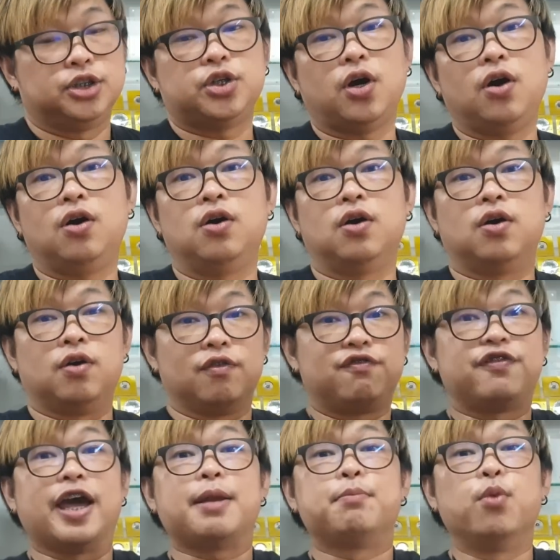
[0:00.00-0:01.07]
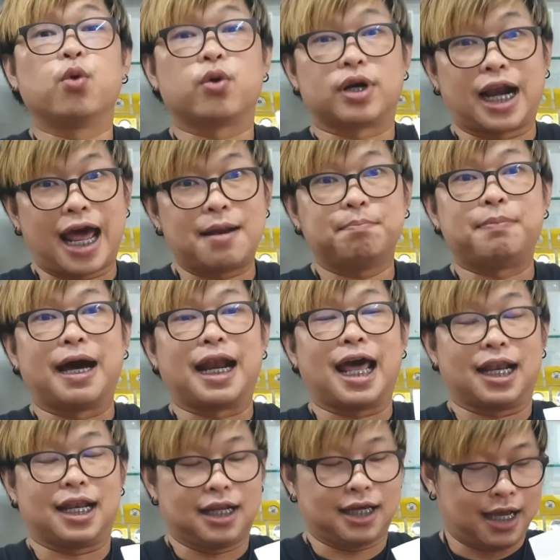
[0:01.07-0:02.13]
ช่อง Facebook ร้านปานั
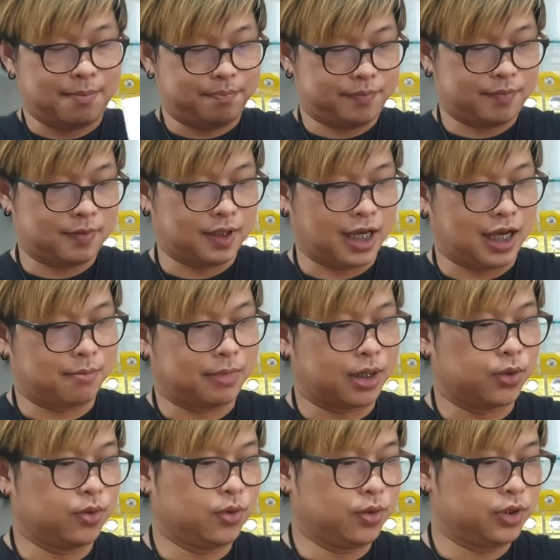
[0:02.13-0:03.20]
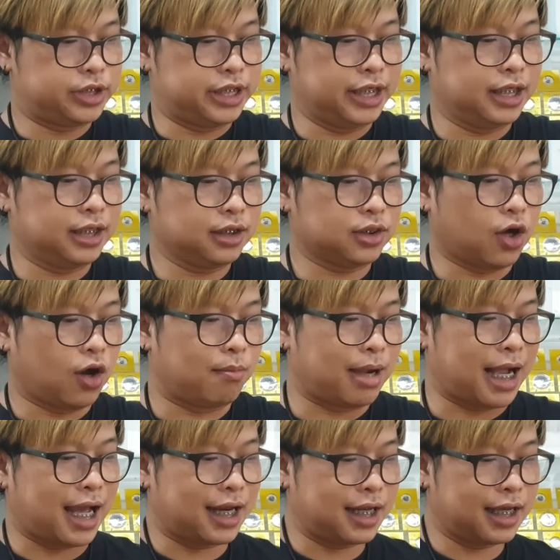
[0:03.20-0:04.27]
ดนะครับมาดูชิ้นต่อ
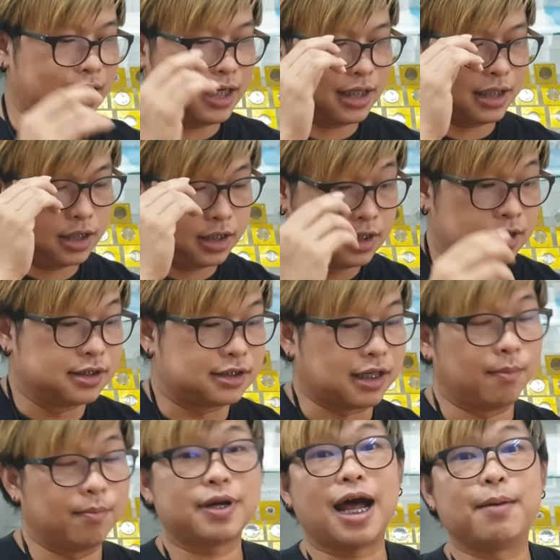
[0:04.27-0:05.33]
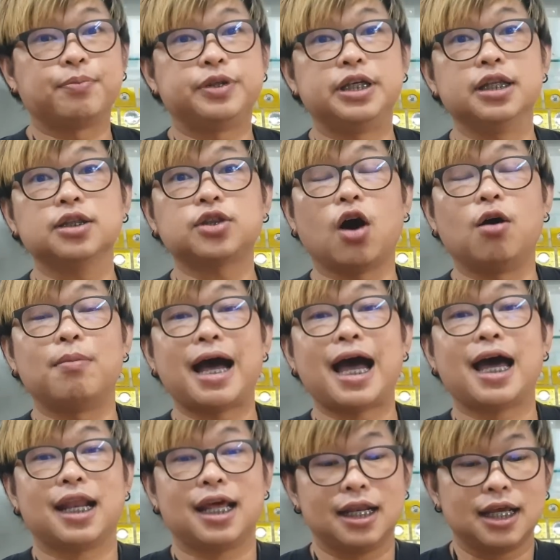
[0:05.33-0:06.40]
มานะฮะสำหรับชิ้นต่อมา
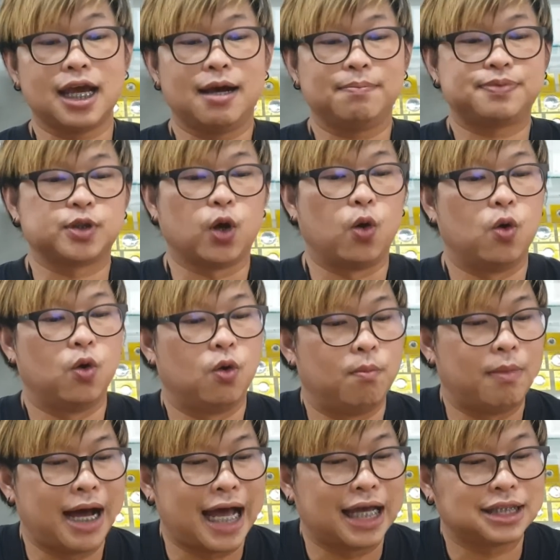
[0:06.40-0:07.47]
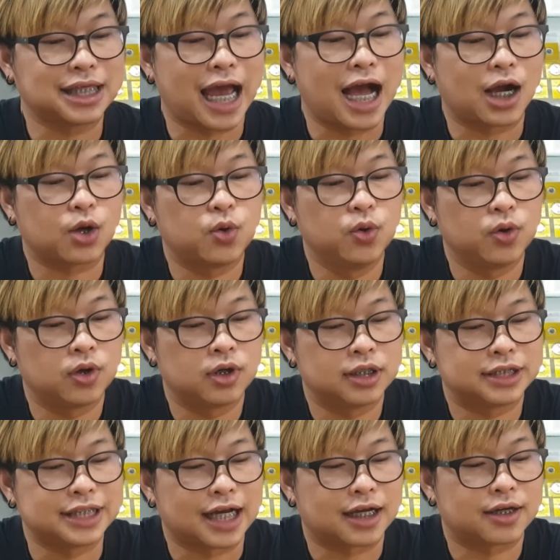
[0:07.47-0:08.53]
นั้นนะครับส่งมาจากคุณ
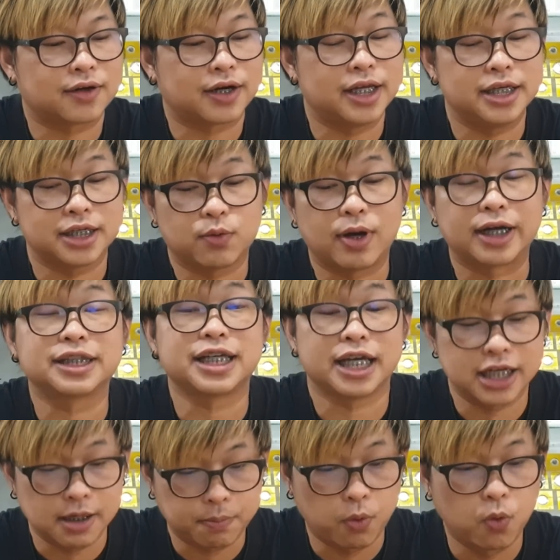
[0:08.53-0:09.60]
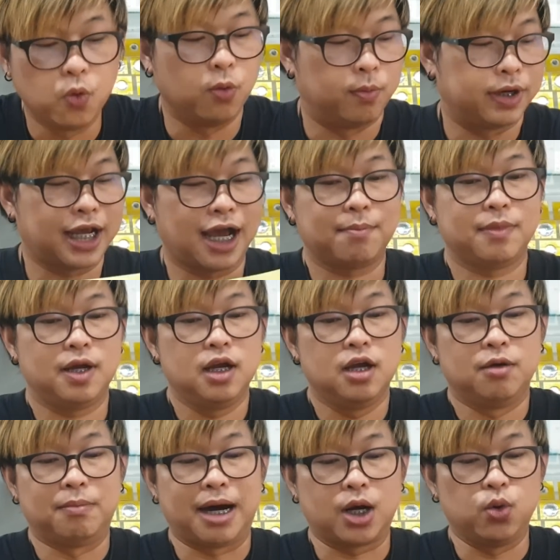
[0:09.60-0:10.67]
จักรีจังหวัดชัยภูมินะครับ
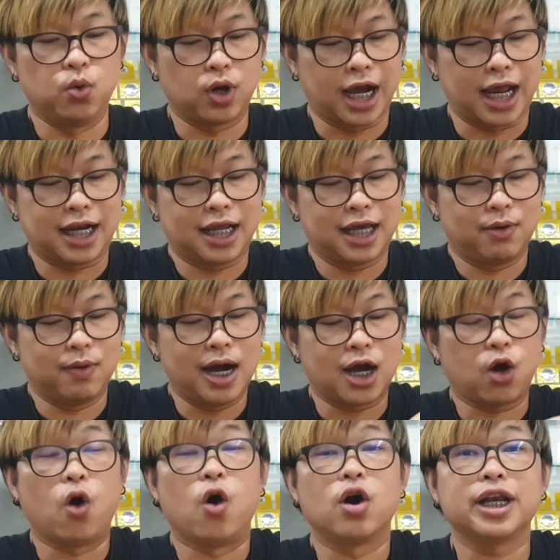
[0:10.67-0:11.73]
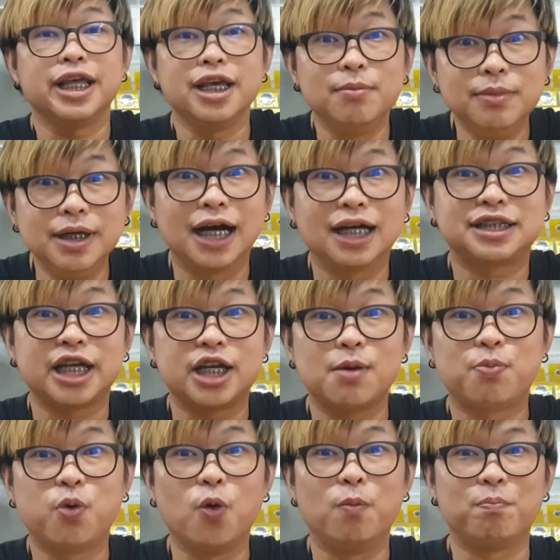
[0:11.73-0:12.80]
มาดูกันนะว่าของดีเมืองชัย
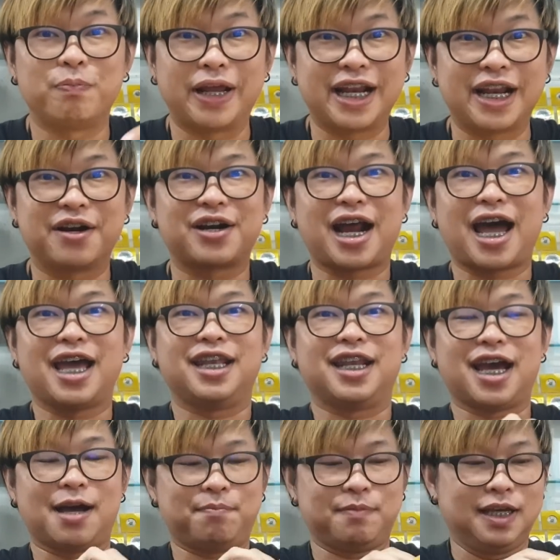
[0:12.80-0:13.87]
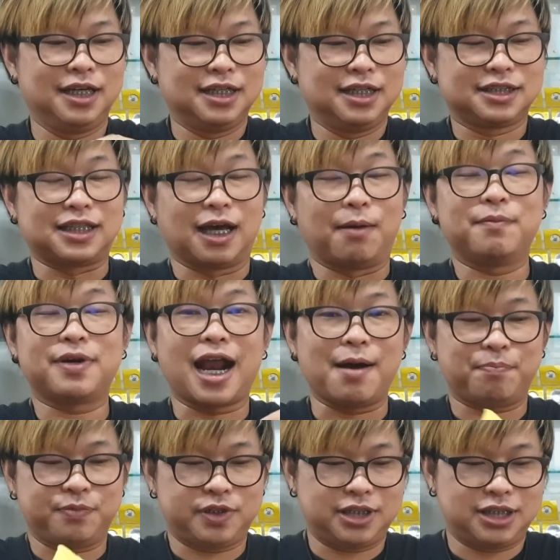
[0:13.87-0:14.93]
ภูมิเป็นอะไรนะครับสำหรั
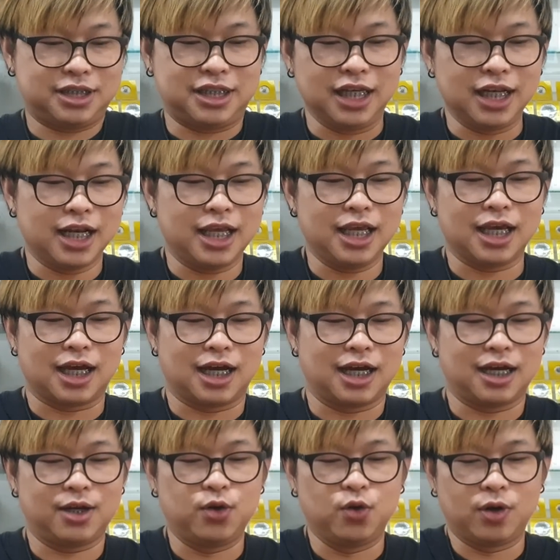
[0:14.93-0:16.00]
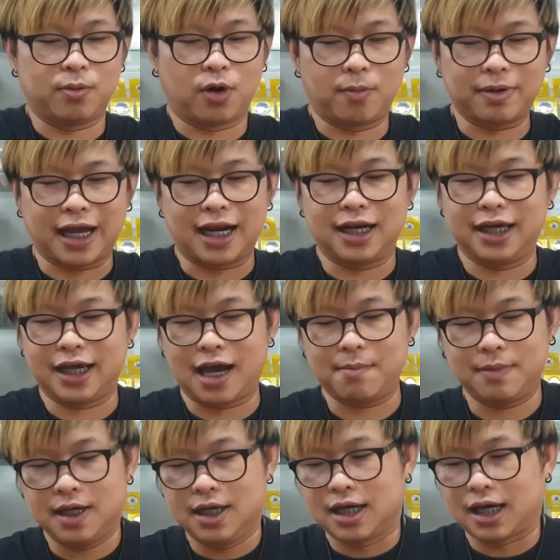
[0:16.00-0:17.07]
บชิ้นนี้ดูไปพร้อมกันเลยครั
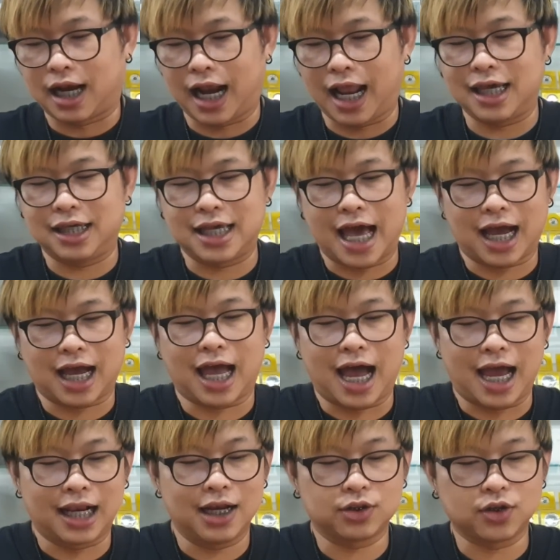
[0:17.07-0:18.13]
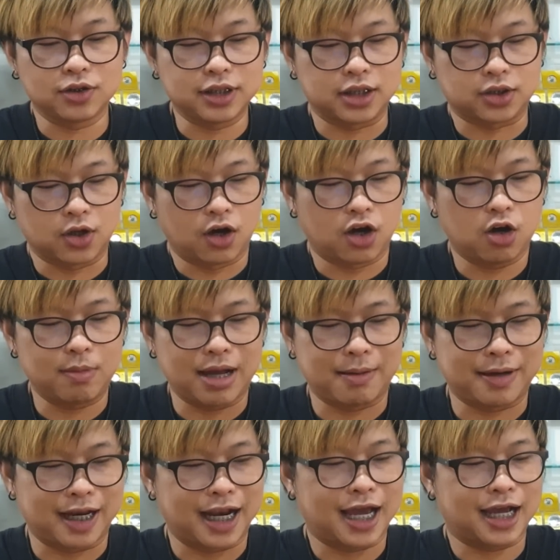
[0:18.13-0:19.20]
บใครอยากขายเราต้องติดต่อเข้ามา
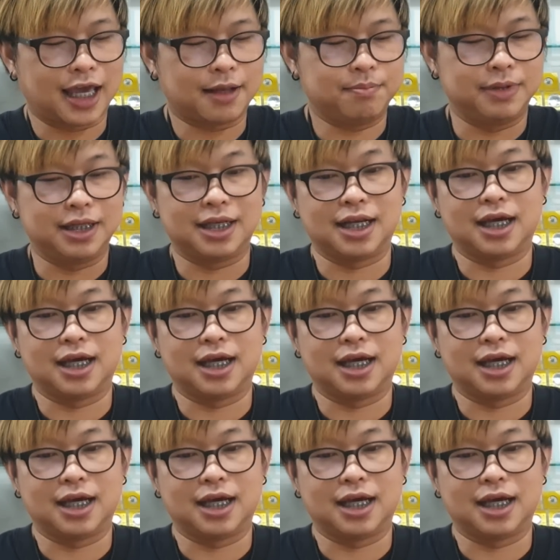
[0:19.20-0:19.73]
ผ่านทางแอดมิน